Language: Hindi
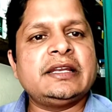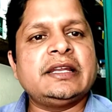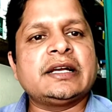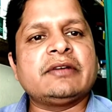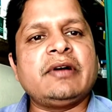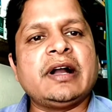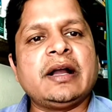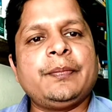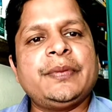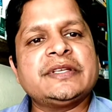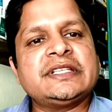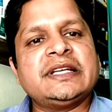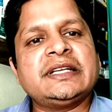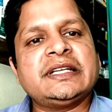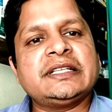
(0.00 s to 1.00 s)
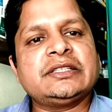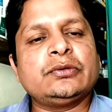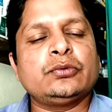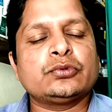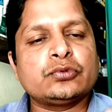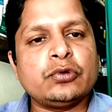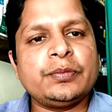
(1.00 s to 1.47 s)
लगवा का पेशेंट है तो
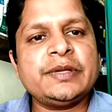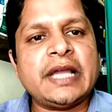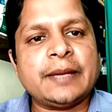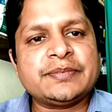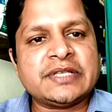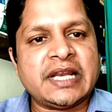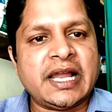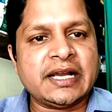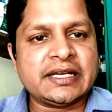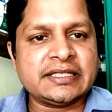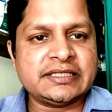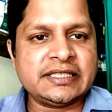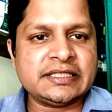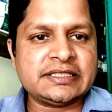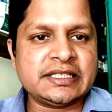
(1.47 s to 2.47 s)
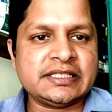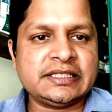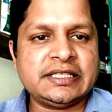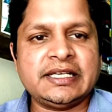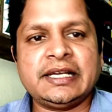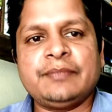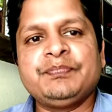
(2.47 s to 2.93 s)
उसको भी आप चला कर देख
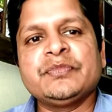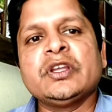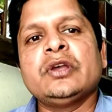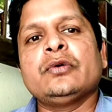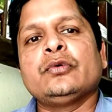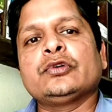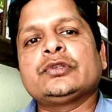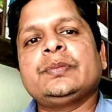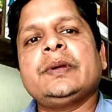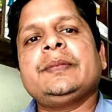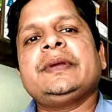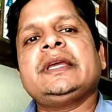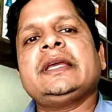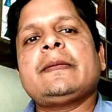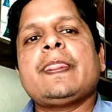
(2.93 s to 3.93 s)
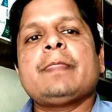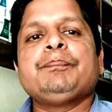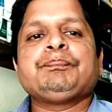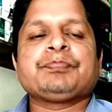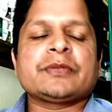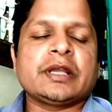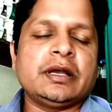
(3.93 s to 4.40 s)
सकते हैं उसमें भी
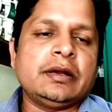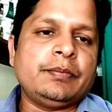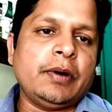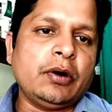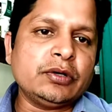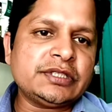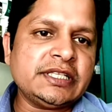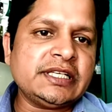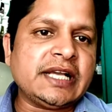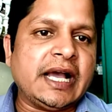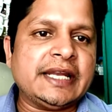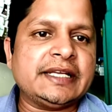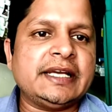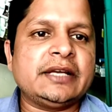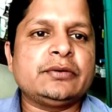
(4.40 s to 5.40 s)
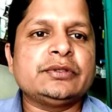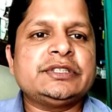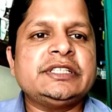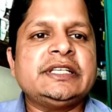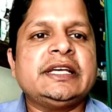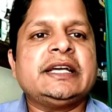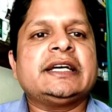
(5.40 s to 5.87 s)
बहुत ही कारीगर
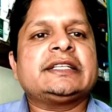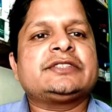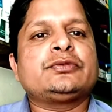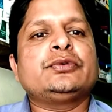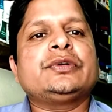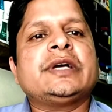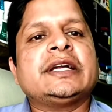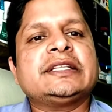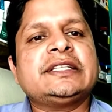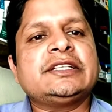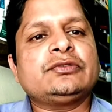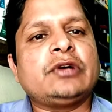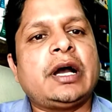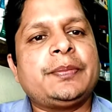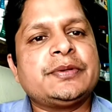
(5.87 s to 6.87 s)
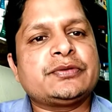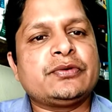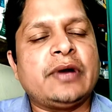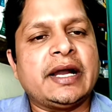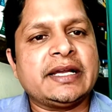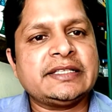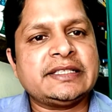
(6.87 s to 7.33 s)
होती है अगर सूट करती है तो आप
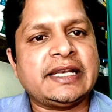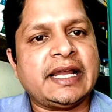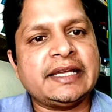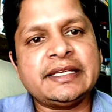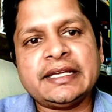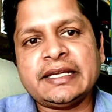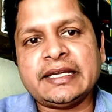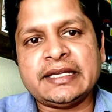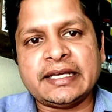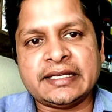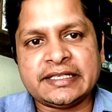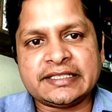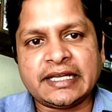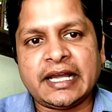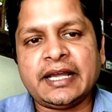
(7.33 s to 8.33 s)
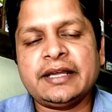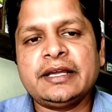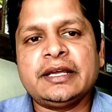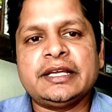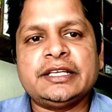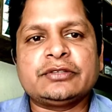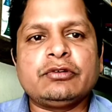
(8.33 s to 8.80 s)
इसको आगे चलाइए अन्यथा
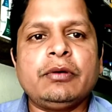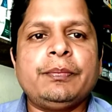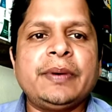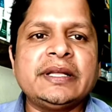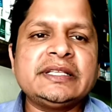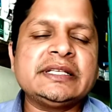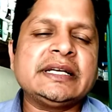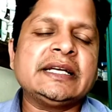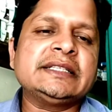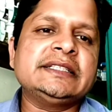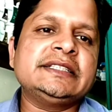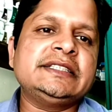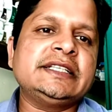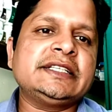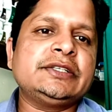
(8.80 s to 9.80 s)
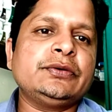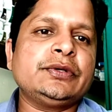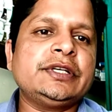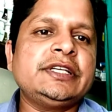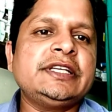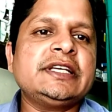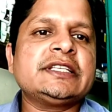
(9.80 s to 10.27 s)
इसको बंद कर दीजिए
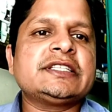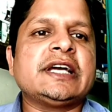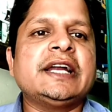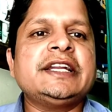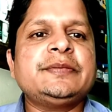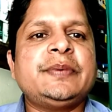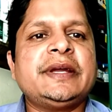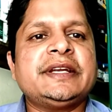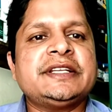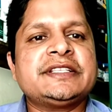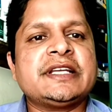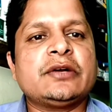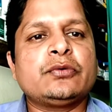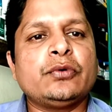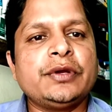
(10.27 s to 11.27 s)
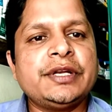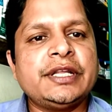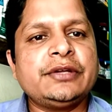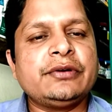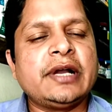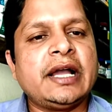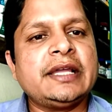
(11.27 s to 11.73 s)
क्योंकि ये साइड इफ़ेक्ट इसका कोई
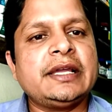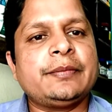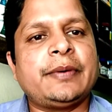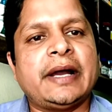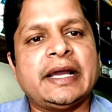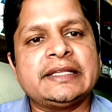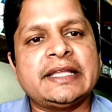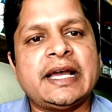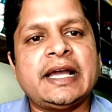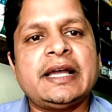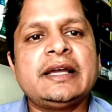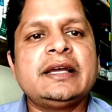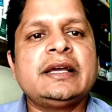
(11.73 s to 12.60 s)
नहीं होगा ये फ़ायदा